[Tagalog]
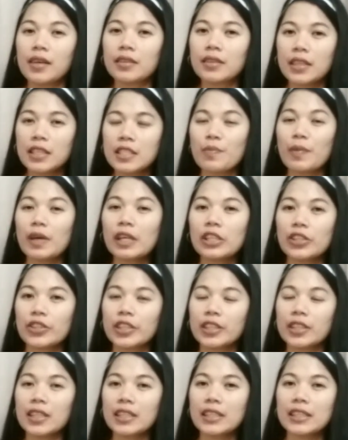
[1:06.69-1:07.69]
Tapos may
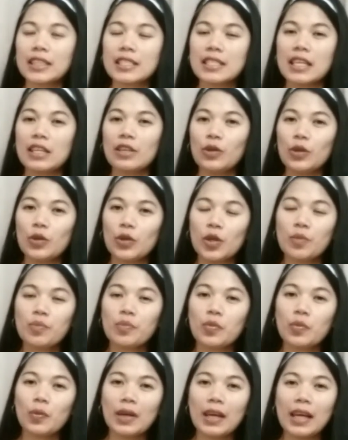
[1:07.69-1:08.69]
din siya sa loob.
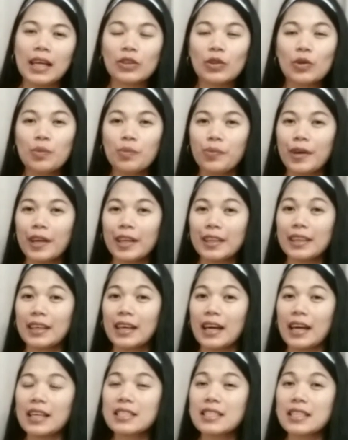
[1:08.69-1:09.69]
Wala tong brand
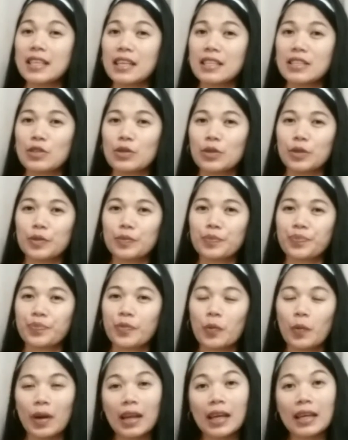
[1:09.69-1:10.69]
guys, kaso
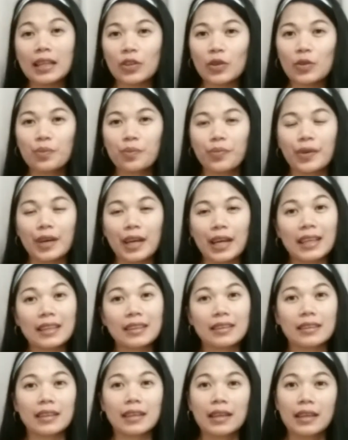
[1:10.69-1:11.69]
wala itong
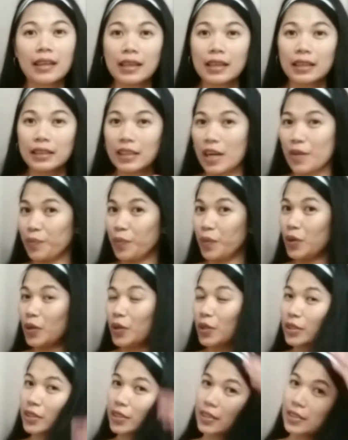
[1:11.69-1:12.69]
brand.
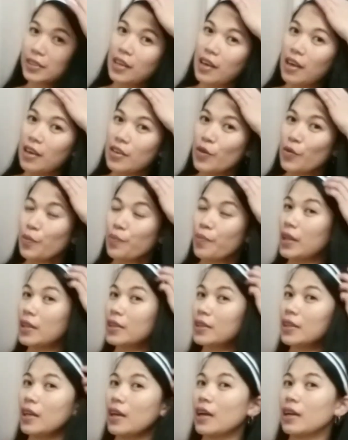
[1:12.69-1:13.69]
Tapos, yung
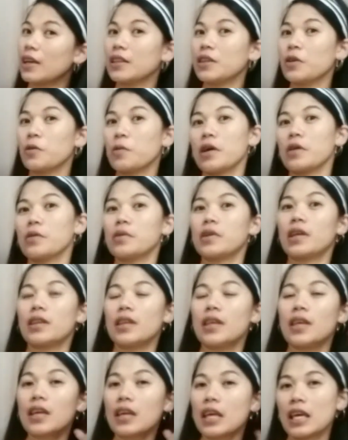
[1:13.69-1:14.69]
belt niya, ginawa ko na
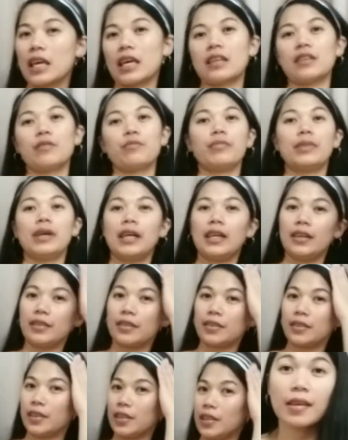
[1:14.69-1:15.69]
ding headband.
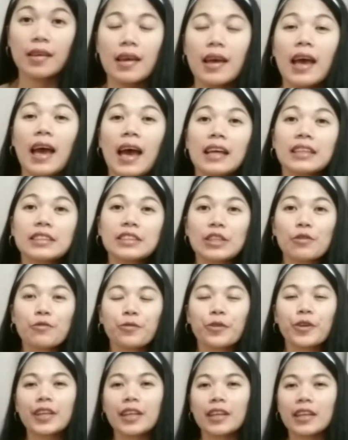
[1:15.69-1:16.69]
Ayan. And so,
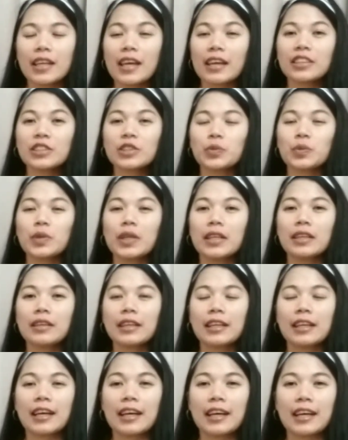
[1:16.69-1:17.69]
for the next
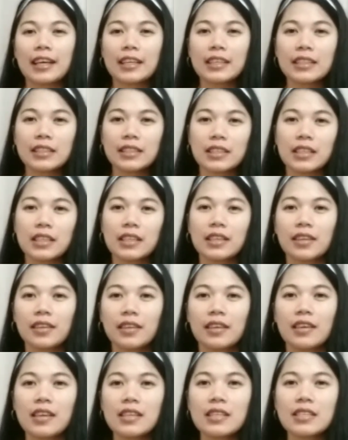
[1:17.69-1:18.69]
one guys,
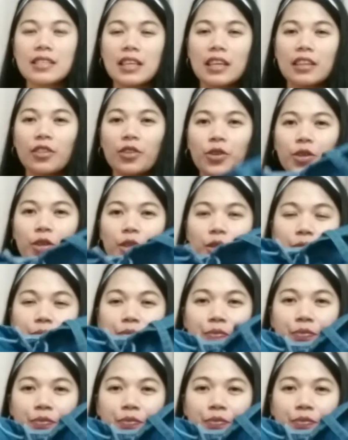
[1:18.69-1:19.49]
is ito.